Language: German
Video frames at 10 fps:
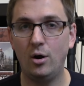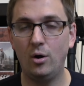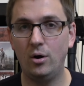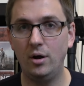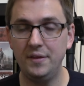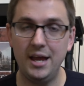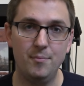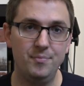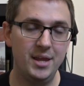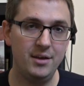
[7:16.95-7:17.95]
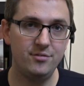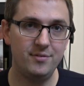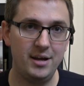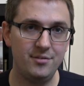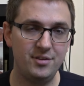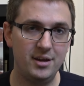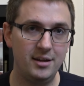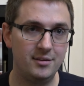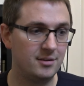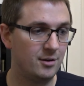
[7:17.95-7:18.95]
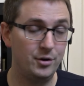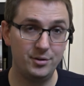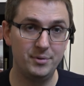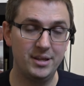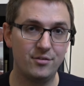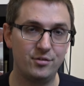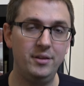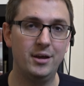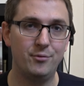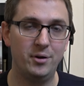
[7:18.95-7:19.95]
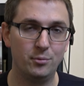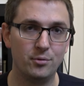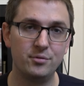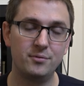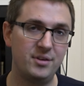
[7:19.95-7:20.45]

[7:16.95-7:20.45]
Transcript: und ja, das war's dann heute mit der Sonderverlosung.